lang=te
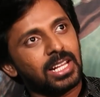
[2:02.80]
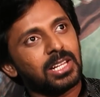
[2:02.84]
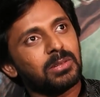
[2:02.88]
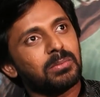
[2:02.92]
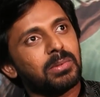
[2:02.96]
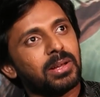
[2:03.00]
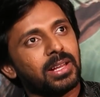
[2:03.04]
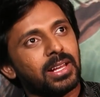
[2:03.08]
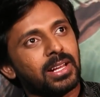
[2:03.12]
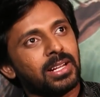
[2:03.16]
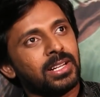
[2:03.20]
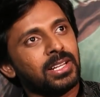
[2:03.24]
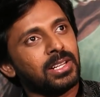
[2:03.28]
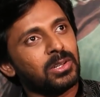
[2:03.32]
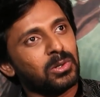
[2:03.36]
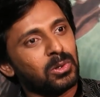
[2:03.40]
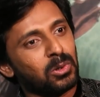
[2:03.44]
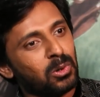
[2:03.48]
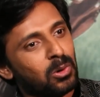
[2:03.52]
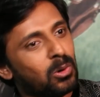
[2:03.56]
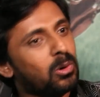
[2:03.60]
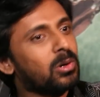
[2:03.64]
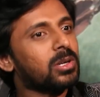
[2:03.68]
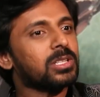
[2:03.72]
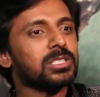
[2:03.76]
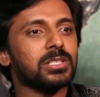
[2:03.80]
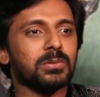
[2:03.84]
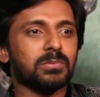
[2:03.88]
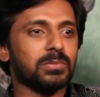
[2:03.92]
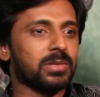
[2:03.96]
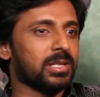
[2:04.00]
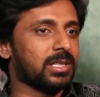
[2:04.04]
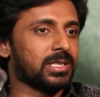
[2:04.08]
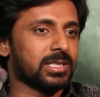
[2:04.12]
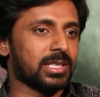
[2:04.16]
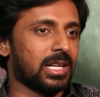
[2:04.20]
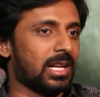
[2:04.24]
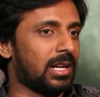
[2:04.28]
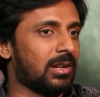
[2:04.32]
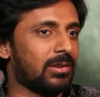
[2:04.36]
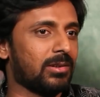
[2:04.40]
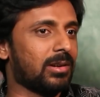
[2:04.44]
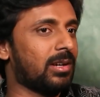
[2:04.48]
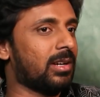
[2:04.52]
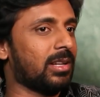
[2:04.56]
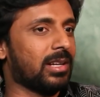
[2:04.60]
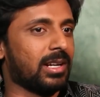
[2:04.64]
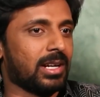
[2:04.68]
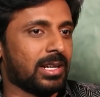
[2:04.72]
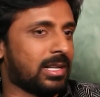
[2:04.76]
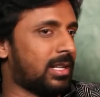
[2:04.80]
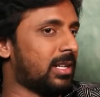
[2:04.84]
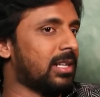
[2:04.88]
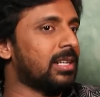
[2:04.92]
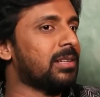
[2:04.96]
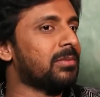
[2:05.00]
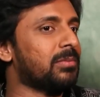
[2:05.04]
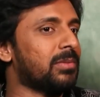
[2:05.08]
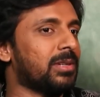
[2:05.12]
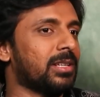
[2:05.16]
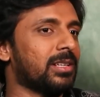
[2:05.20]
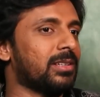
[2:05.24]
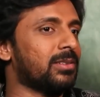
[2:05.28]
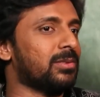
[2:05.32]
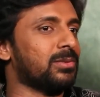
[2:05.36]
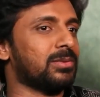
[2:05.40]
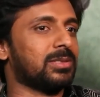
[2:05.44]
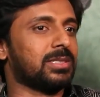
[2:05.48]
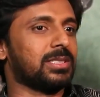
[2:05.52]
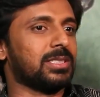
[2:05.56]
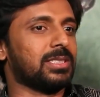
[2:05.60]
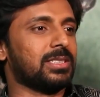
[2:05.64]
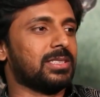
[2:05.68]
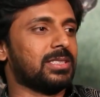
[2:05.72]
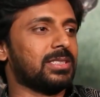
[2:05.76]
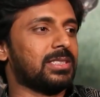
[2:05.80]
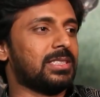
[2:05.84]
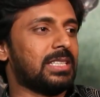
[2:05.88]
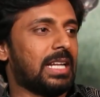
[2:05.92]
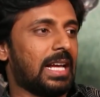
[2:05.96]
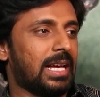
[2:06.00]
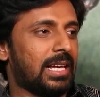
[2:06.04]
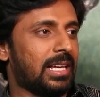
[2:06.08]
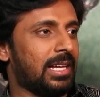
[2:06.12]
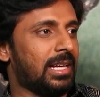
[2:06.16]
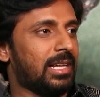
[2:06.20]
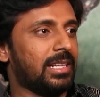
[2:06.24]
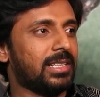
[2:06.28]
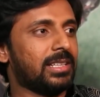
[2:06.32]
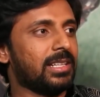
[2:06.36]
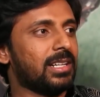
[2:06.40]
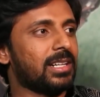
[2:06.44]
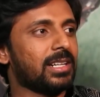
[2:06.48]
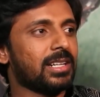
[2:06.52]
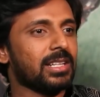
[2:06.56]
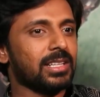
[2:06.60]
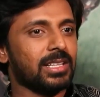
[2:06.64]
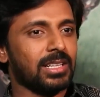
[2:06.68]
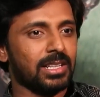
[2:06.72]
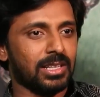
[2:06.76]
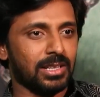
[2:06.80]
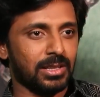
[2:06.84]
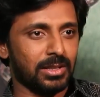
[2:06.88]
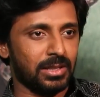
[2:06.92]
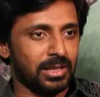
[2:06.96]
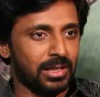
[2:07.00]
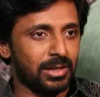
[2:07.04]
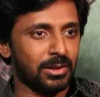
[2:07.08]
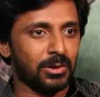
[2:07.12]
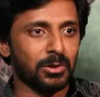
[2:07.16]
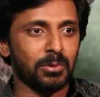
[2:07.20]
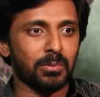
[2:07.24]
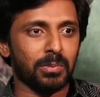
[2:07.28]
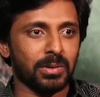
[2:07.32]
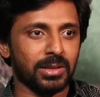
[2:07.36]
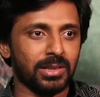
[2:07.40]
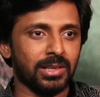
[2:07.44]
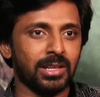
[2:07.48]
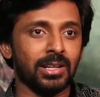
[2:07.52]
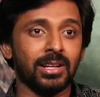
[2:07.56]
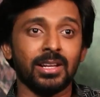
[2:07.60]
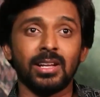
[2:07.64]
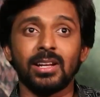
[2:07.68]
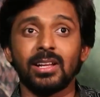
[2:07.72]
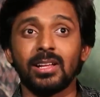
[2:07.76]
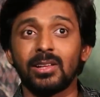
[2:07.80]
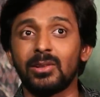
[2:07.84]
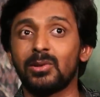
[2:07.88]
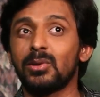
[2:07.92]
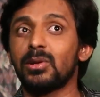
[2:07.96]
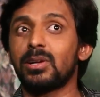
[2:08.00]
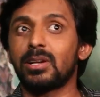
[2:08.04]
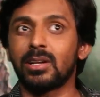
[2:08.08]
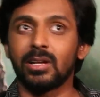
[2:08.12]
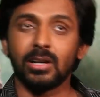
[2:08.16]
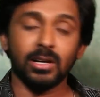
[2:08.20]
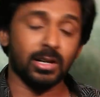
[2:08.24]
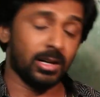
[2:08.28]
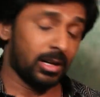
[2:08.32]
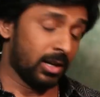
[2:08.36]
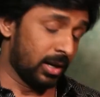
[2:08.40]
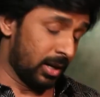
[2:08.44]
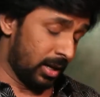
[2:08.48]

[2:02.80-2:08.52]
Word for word: లేదు భయ్య నేను నో కూడా చెప్తాను చాలా వాటికి అట్లనేం లేదు నాకు ఏంటంటే దీంట్లో పెద్ద నేను ఏదో ఇట్లా